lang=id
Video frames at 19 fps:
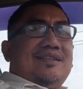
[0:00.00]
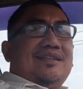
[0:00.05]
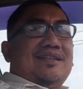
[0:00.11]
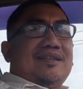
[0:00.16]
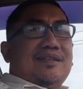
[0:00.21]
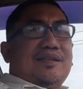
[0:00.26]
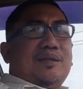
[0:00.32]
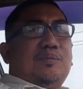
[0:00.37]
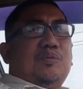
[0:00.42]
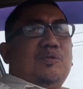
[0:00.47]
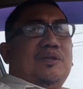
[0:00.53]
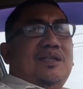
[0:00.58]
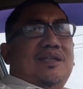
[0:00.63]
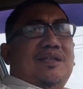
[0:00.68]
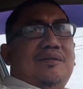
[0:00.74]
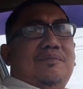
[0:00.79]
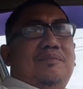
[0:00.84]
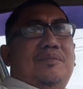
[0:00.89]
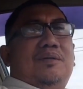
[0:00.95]
yang
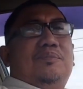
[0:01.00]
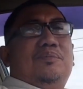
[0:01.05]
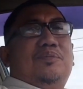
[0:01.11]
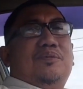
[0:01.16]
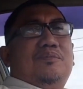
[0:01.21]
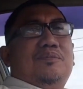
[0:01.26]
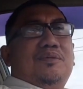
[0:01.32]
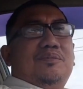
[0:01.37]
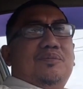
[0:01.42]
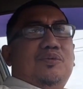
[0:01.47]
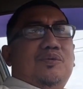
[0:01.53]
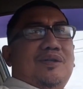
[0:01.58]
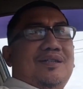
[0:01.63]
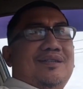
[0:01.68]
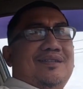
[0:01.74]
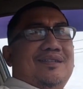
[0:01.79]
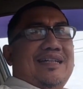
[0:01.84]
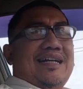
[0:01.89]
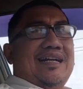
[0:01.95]
kemungkinan mampu
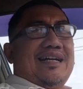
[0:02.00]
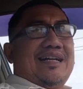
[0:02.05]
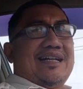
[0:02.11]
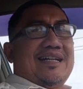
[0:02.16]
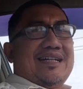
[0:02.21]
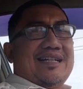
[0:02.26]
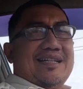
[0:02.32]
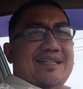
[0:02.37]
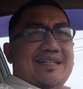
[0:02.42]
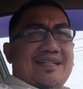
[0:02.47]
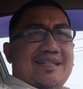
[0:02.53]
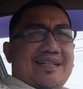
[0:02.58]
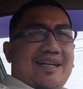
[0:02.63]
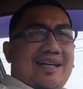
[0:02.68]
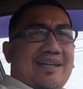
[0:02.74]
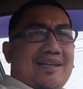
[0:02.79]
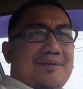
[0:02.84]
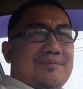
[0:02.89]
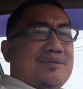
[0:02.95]
membuat
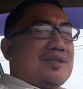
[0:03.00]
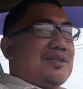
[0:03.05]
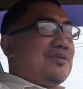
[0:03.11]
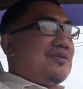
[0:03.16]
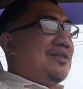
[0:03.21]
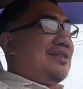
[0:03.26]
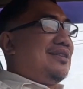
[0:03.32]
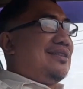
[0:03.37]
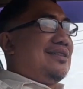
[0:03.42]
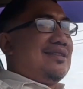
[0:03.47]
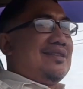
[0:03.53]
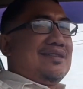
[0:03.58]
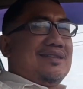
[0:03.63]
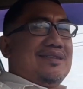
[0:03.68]
Arab Saudi